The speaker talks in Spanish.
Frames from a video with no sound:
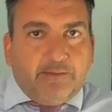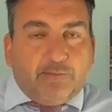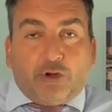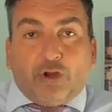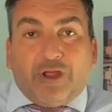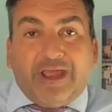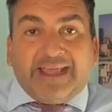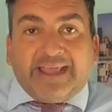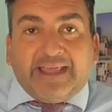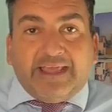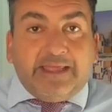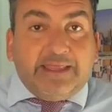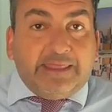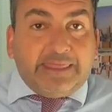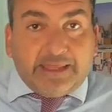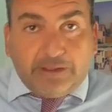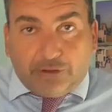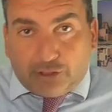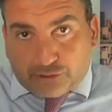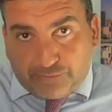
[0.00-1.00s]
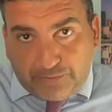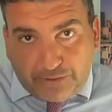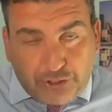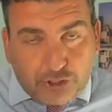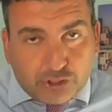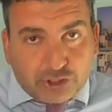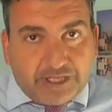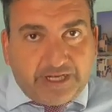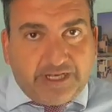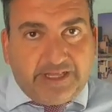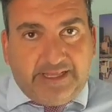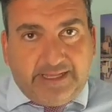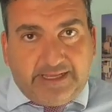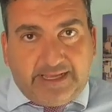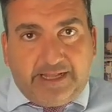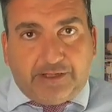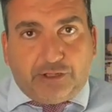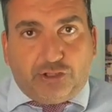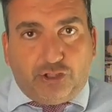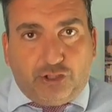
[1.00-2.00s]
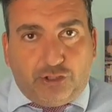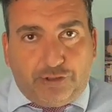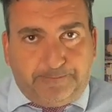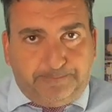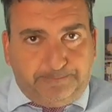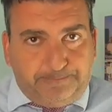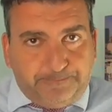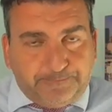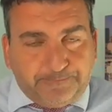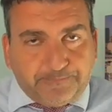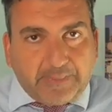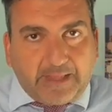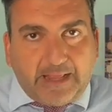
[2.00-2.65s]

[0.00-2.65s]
bueno, hice dos vídeos criticando